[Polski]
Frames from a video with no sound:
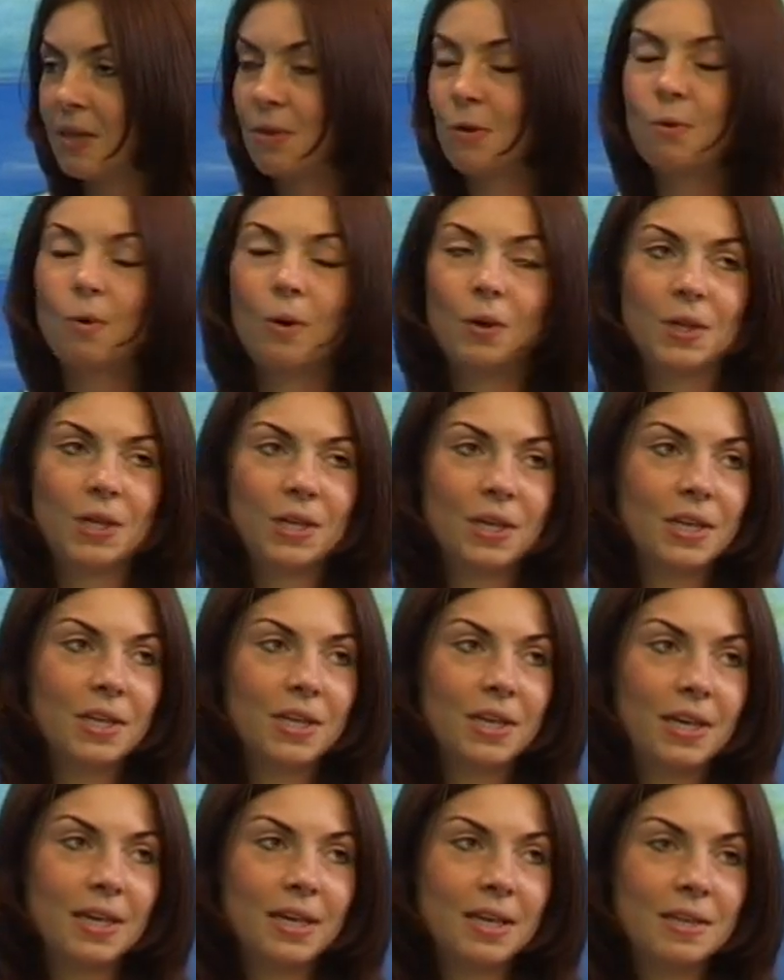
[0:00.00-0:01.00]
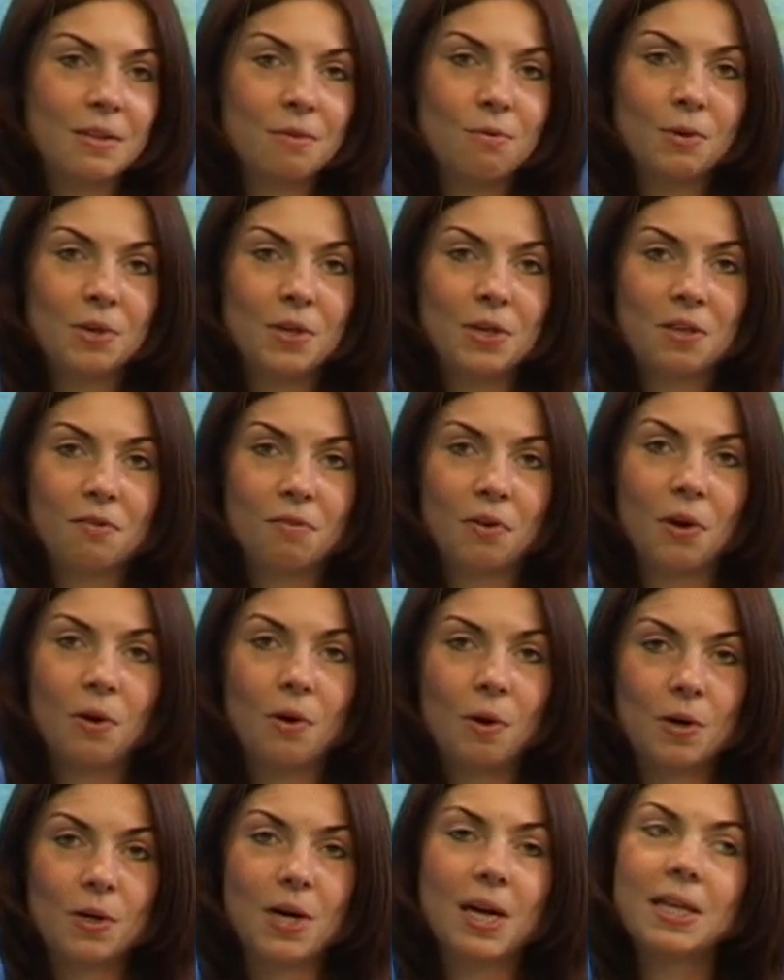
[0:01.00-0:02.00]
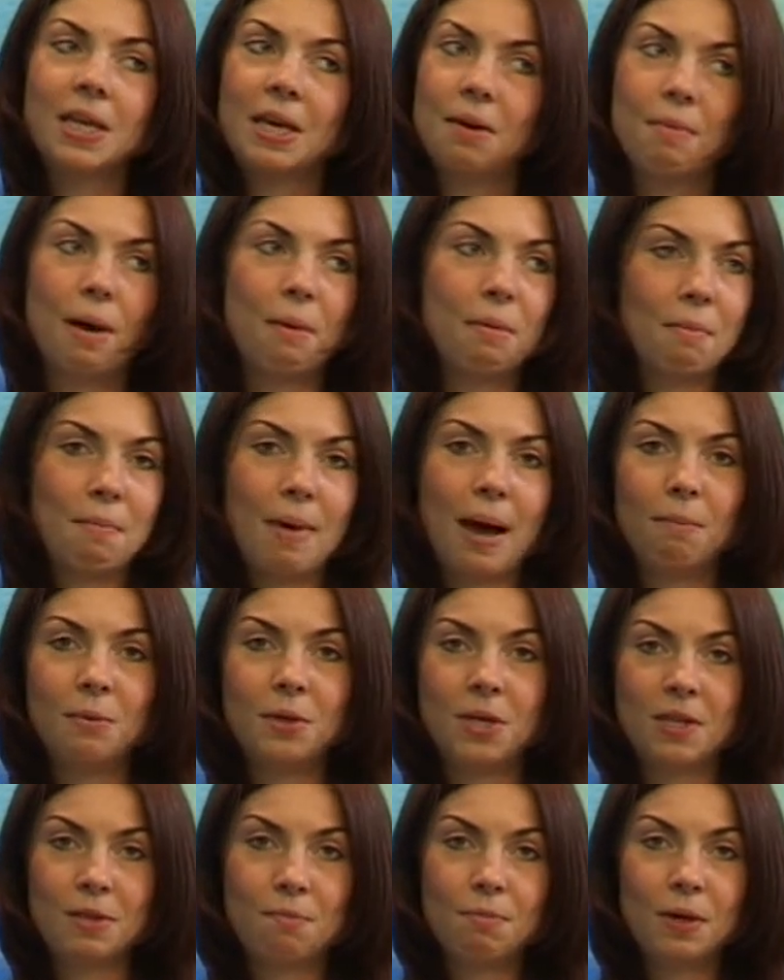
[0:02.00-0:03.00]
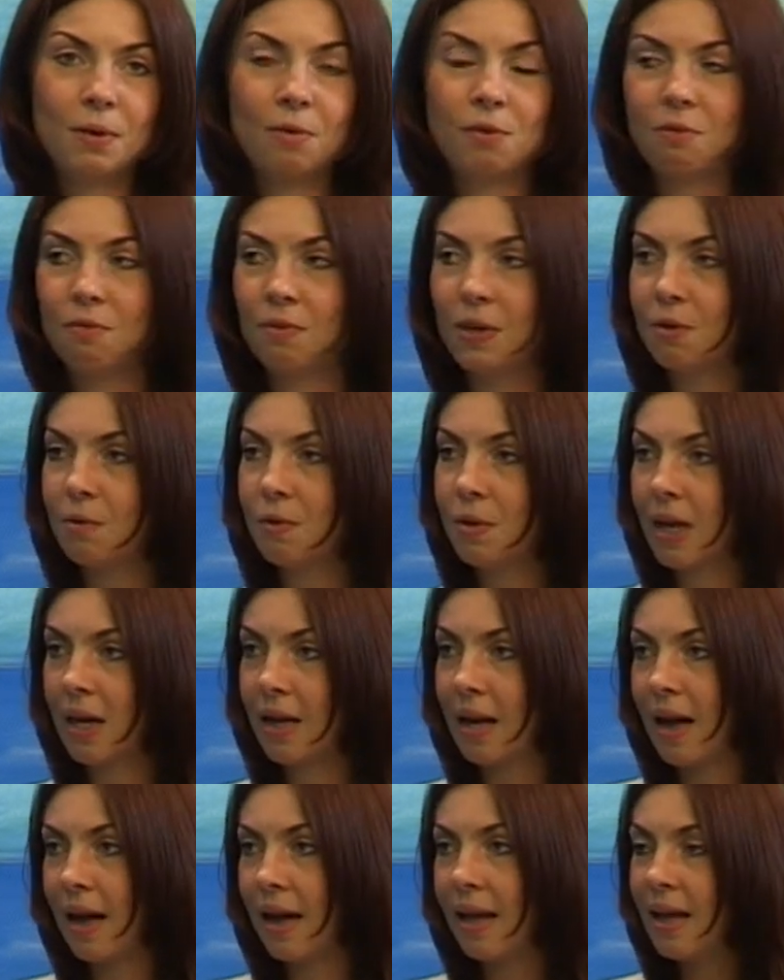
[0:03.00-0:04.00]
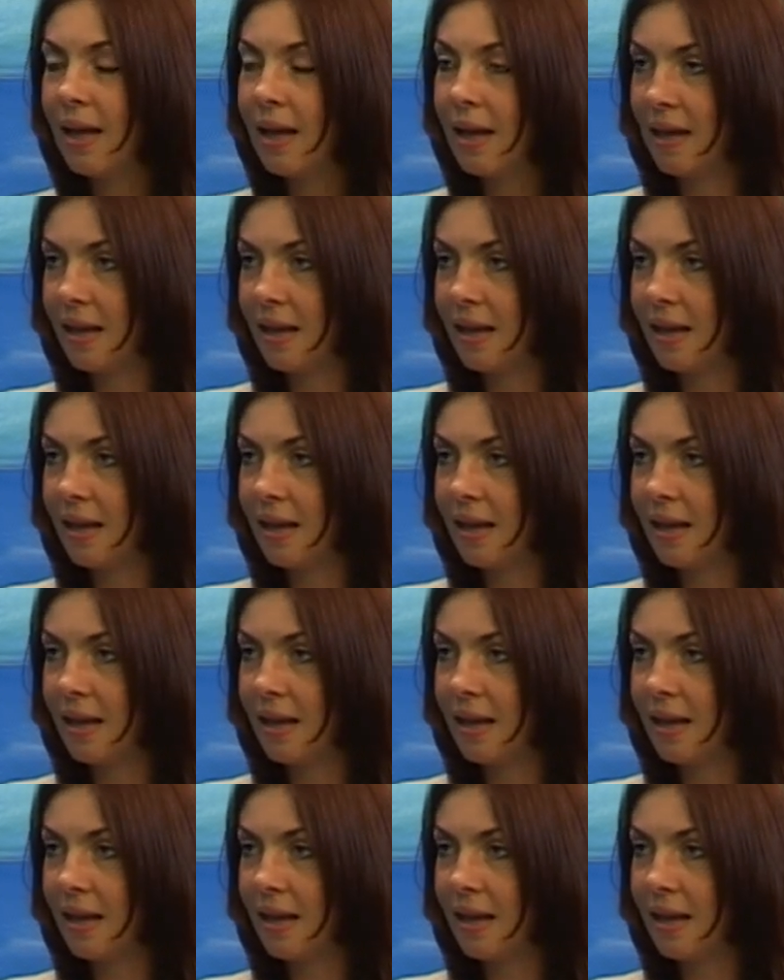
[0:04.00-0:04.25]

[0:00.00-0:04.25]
zgłosić zgłosić, e, zgłosić swoje koleżanki, mamy babcie, spektrum wieku nie gra,